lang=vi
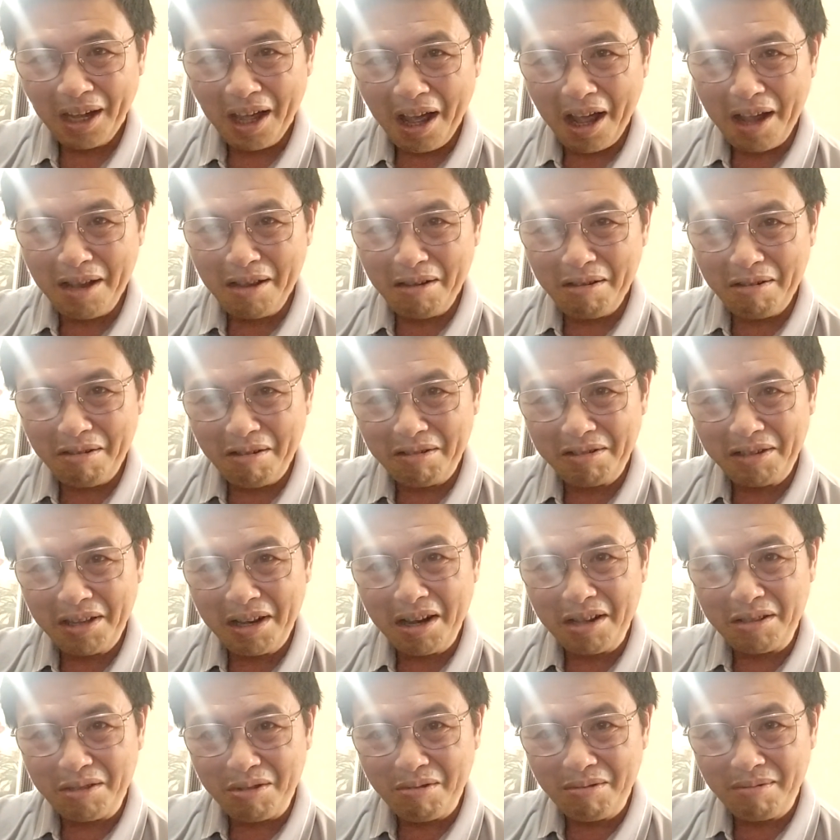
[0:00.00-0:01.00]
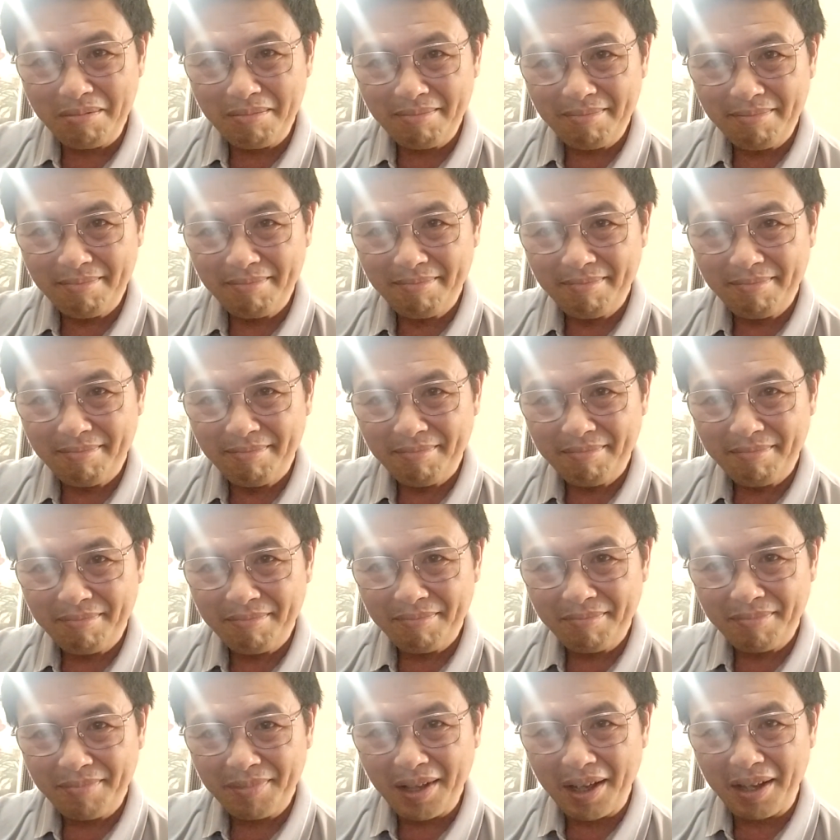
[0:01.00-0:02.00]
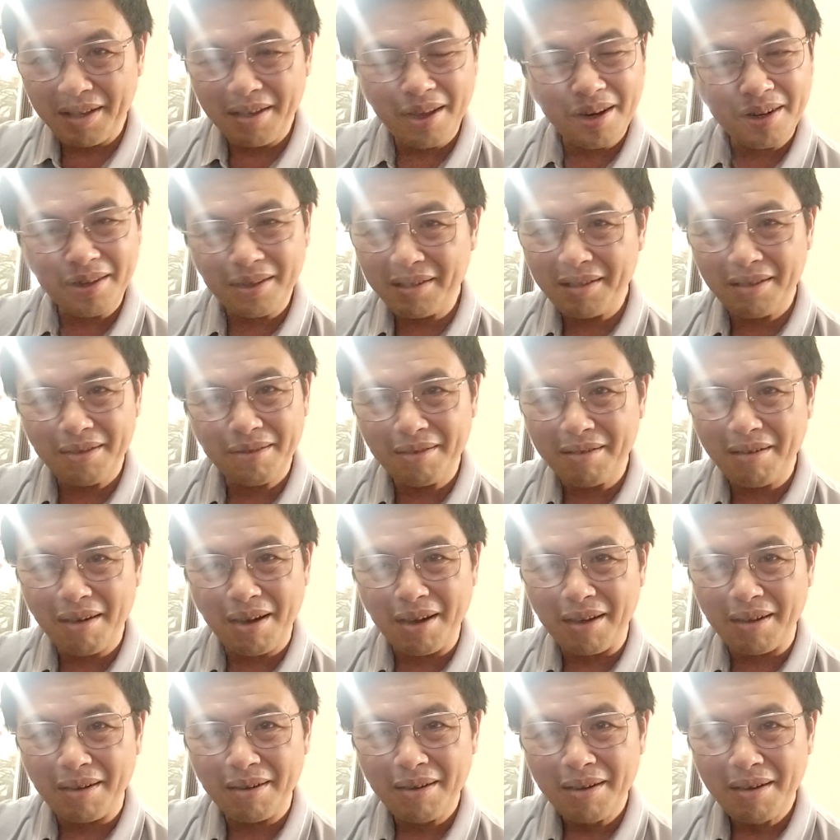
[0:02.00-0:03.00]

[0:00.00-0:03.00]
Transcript: anh ấy nói rất là tốt thể hiện cái tư tưởng